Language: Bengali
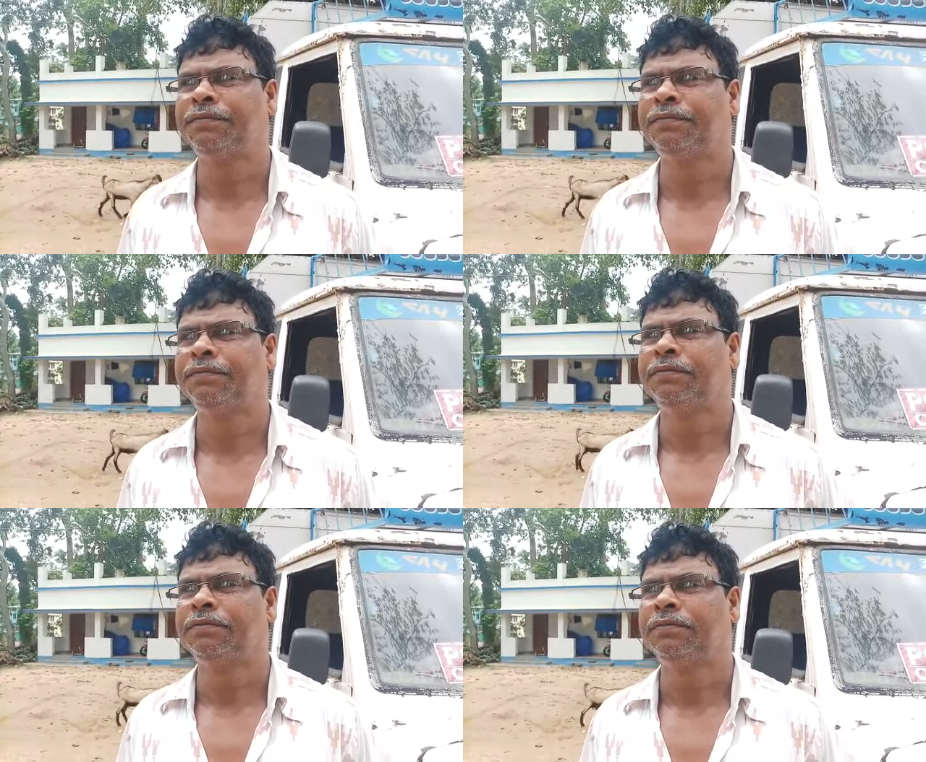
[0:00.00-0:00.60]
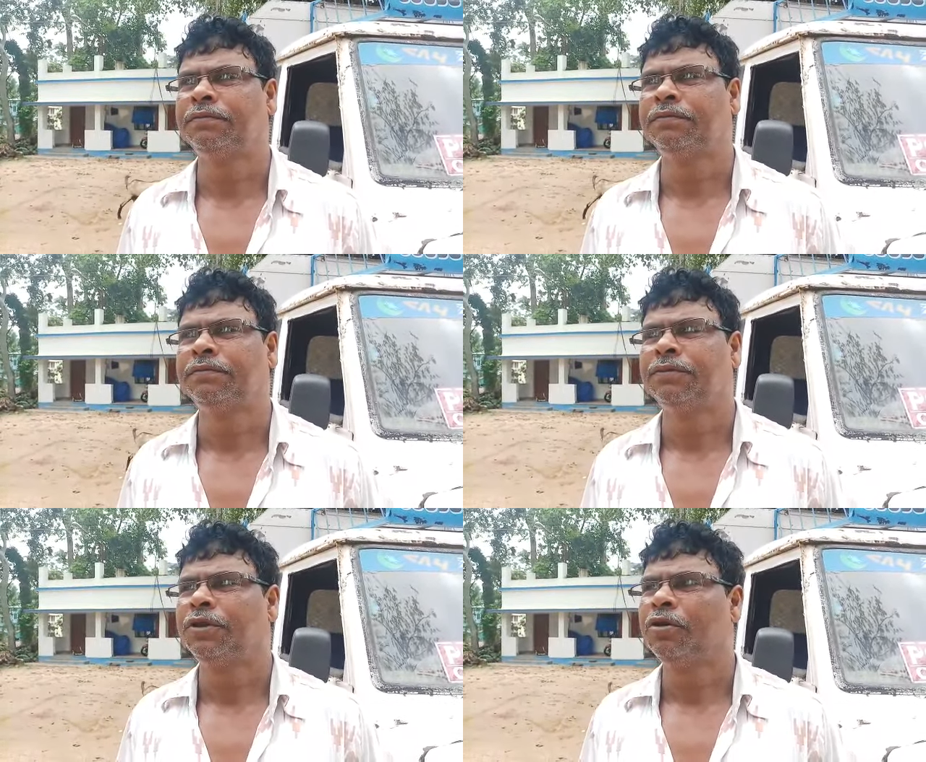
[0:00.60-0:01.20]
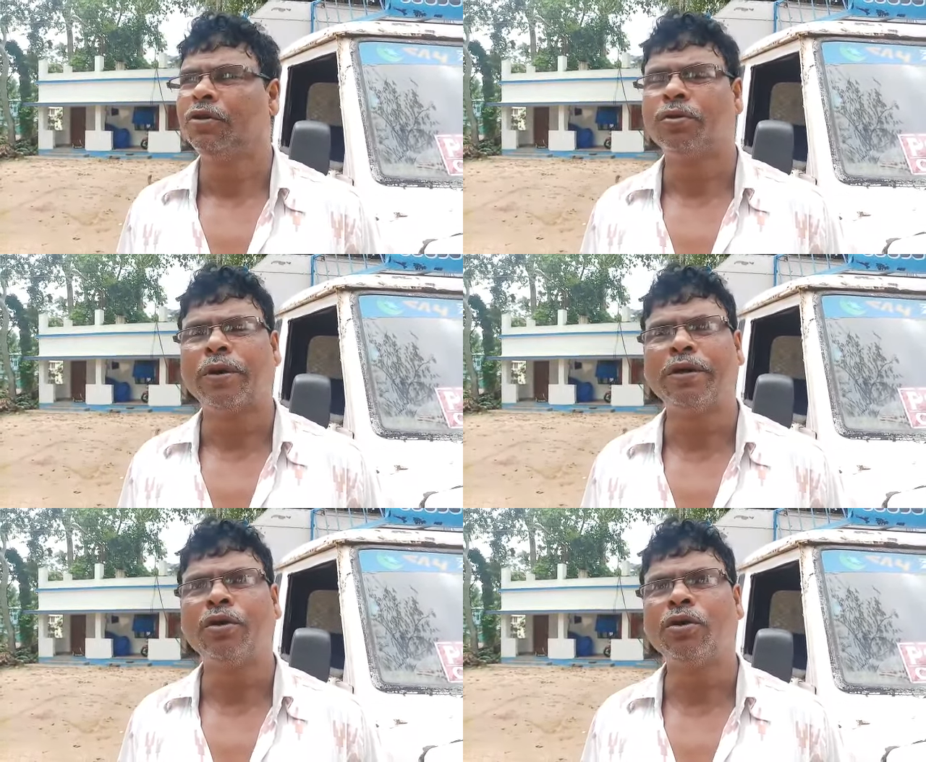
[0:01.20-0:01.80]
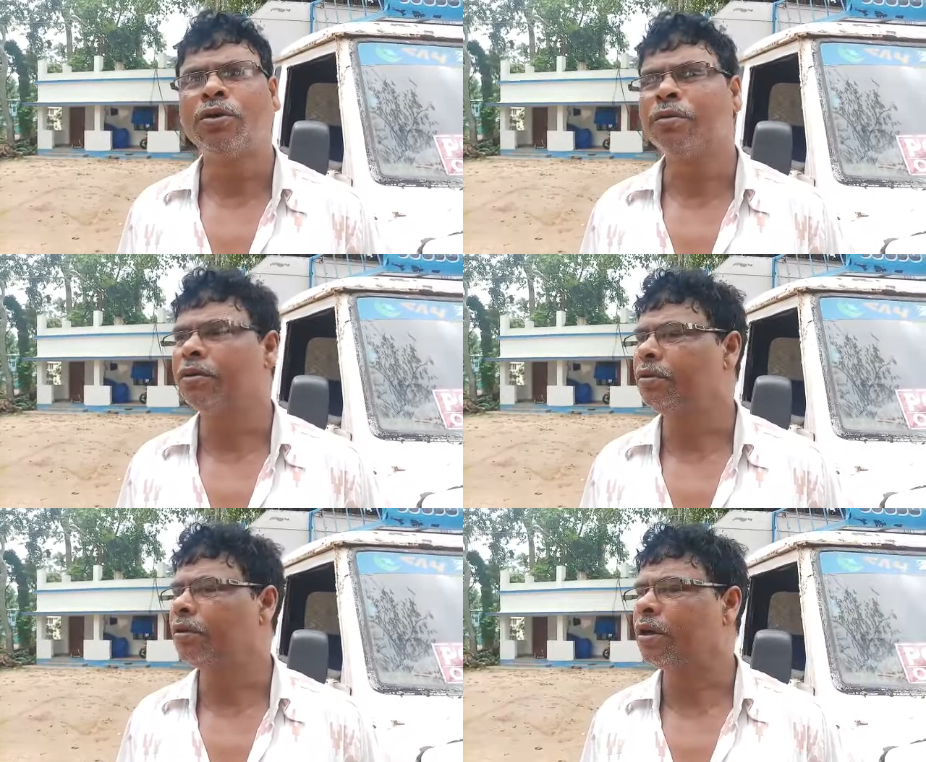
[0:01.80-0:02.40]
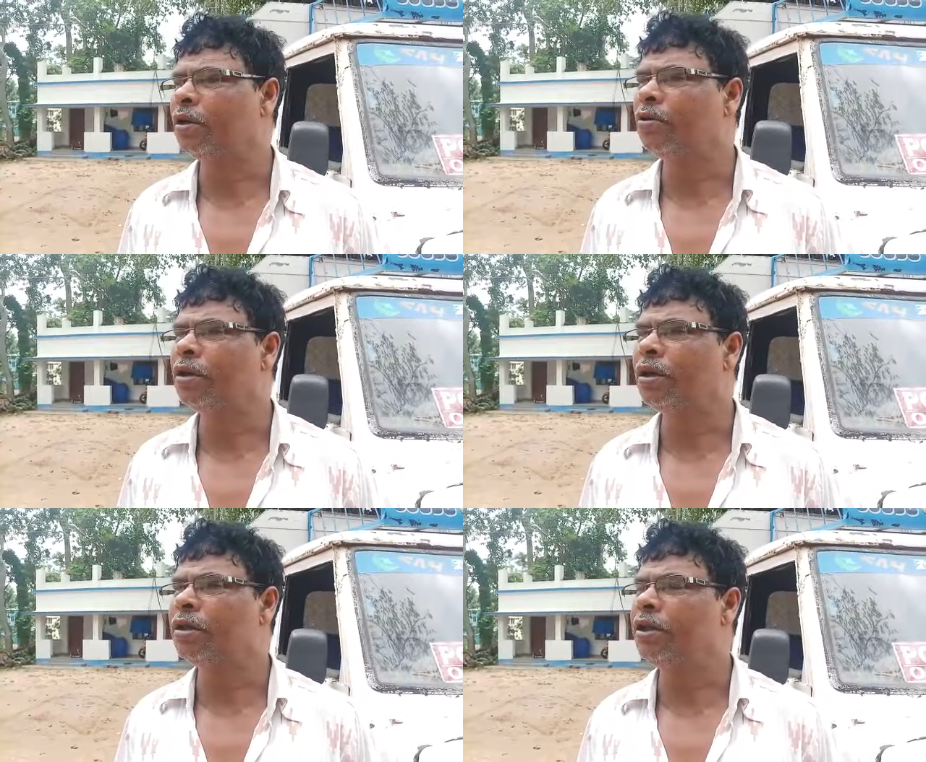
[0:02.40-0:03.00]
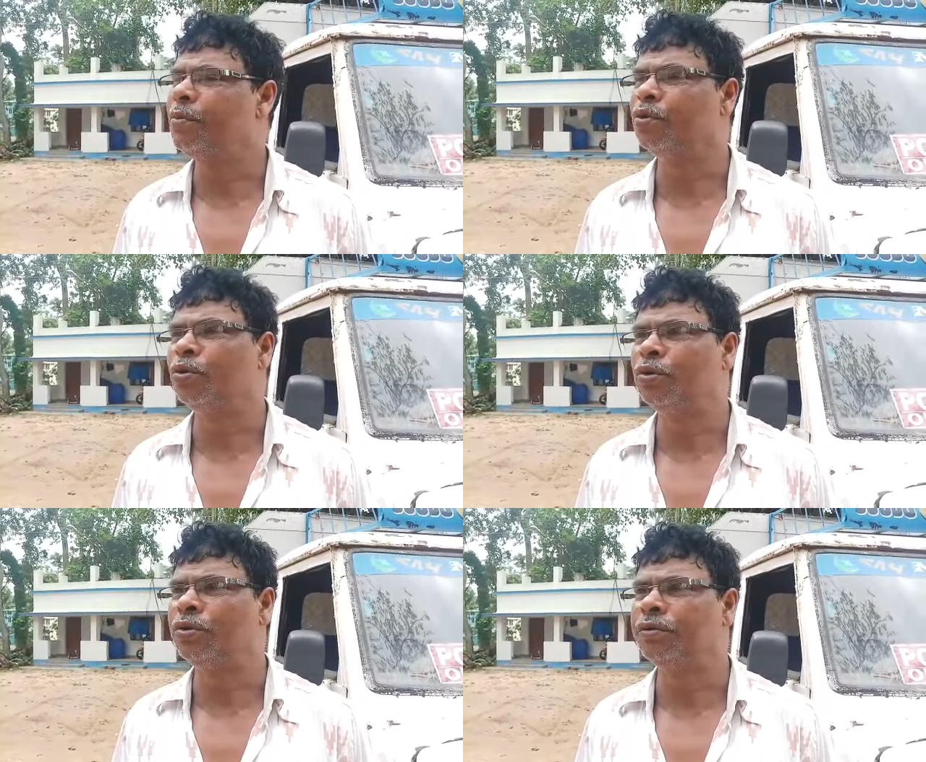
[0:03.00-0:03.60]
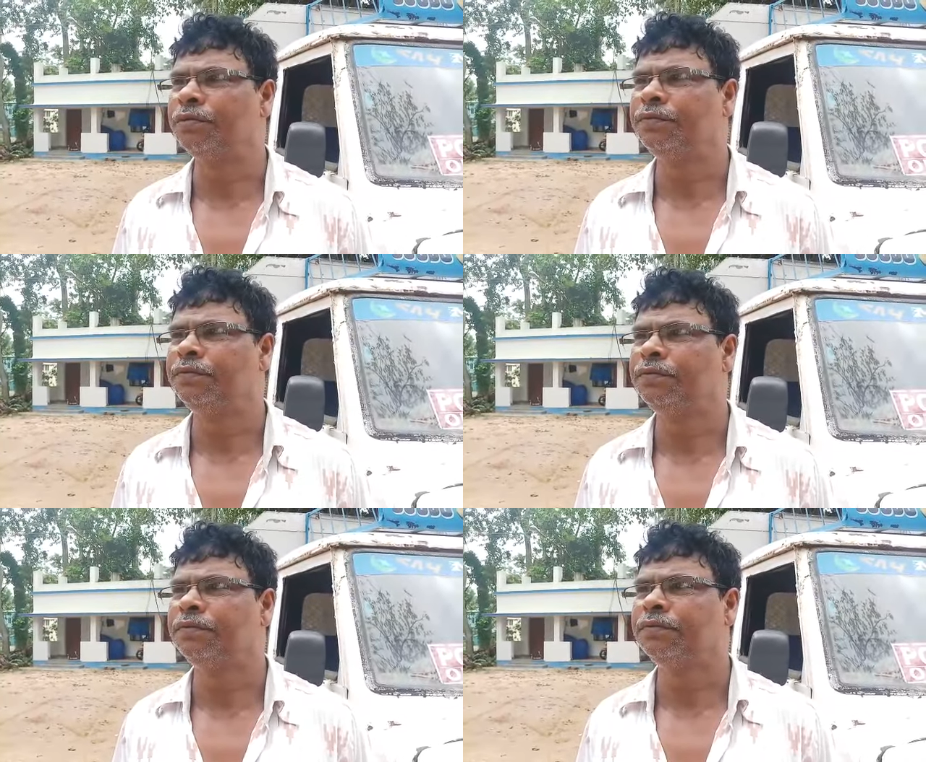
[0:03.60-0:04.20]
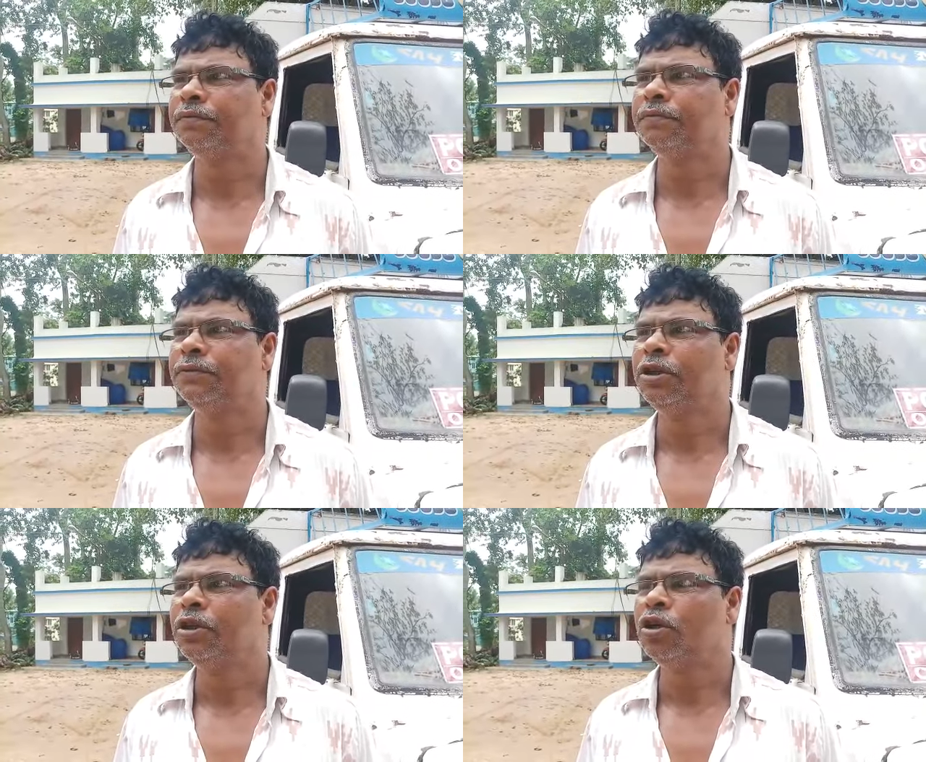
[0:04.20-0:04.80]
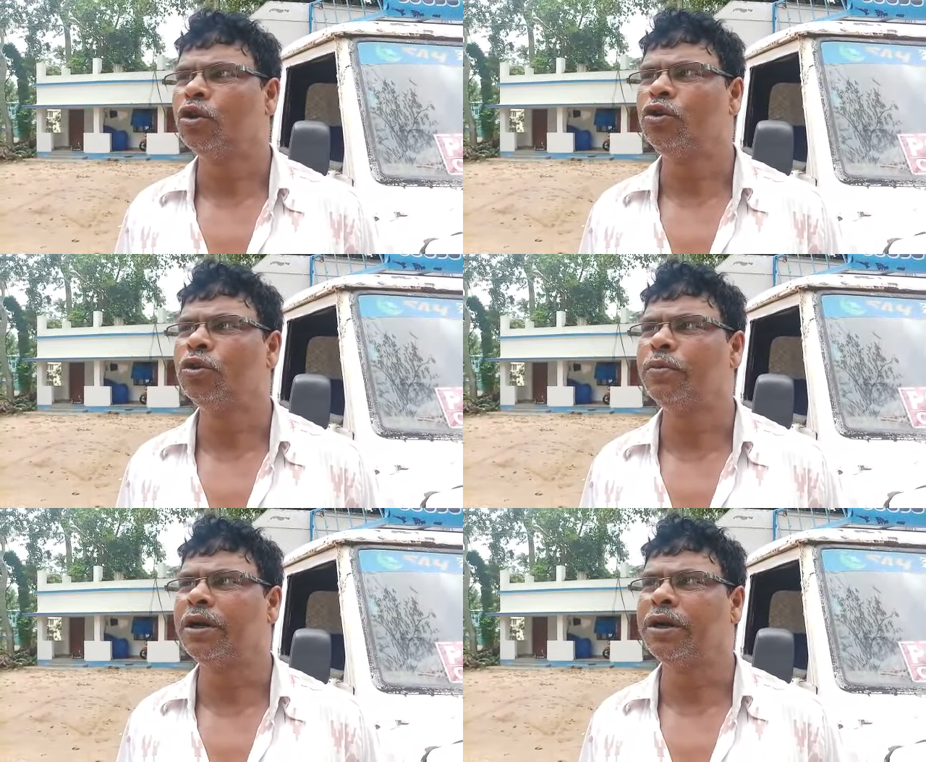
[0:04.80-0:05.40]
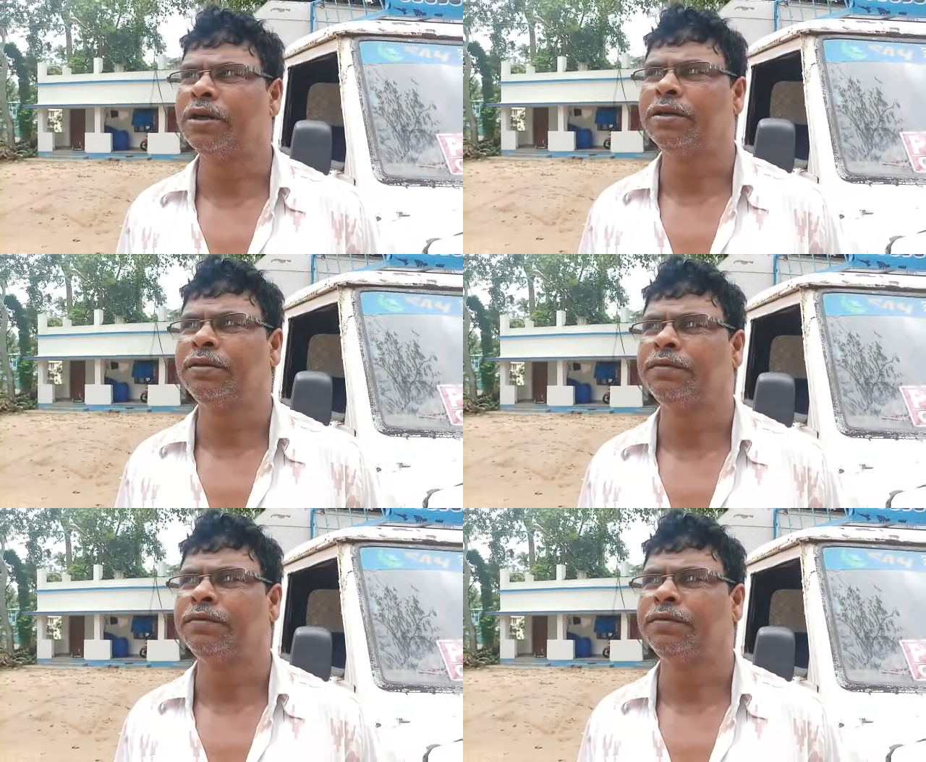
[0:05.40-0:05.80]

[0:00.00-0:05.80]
বাড়ি কোথায় কী নাম ওর বাড়ি হলো ঠাকুরদার দীঘাপুকুর কী নাম রঞ্জন মান্না